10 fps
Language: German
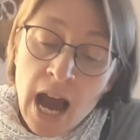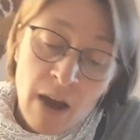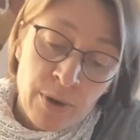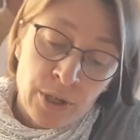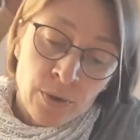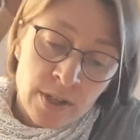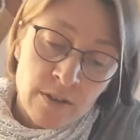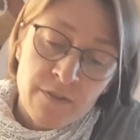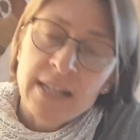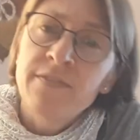Aber
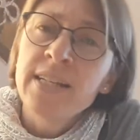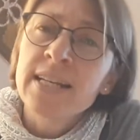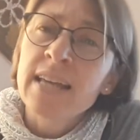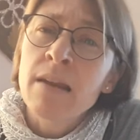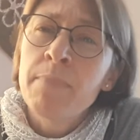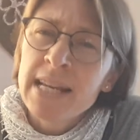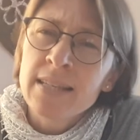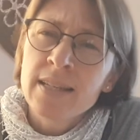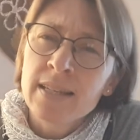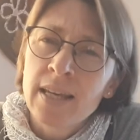Josef hat wieder sein
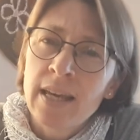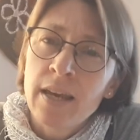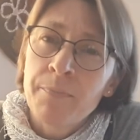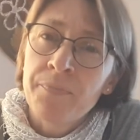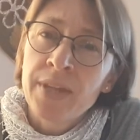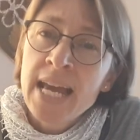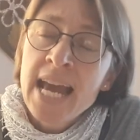Bestes gegeben.